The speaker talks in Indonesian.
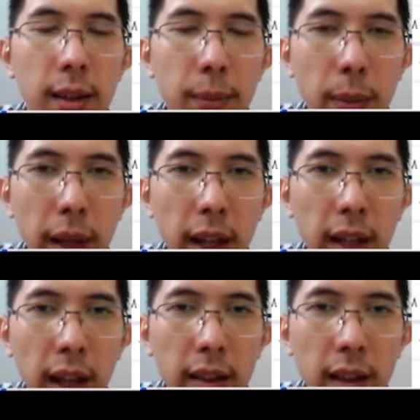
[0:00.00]
berbeda
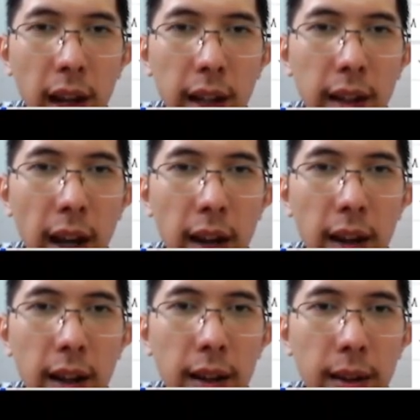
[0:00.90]
dengan tren
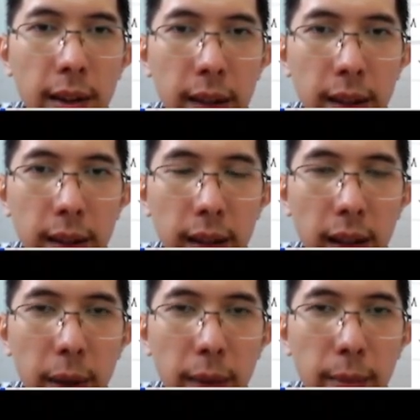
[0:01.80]
yang
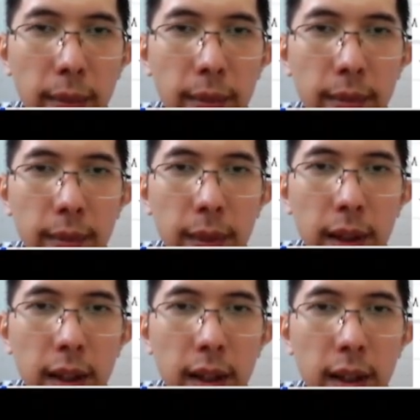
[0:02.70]
lebih
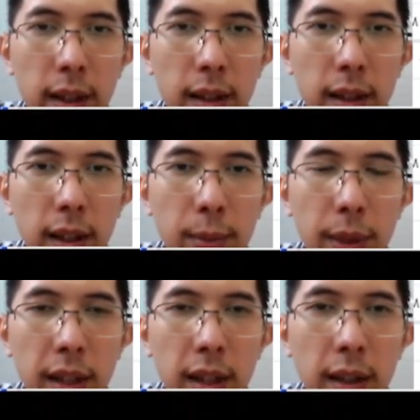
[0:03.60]
uh,
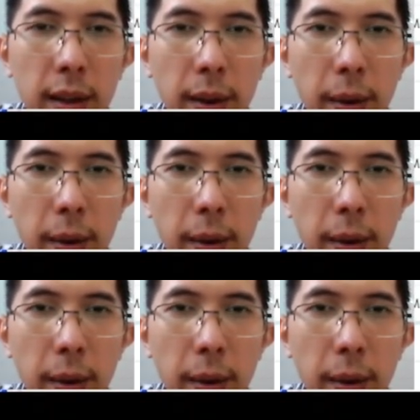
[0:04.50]
lebih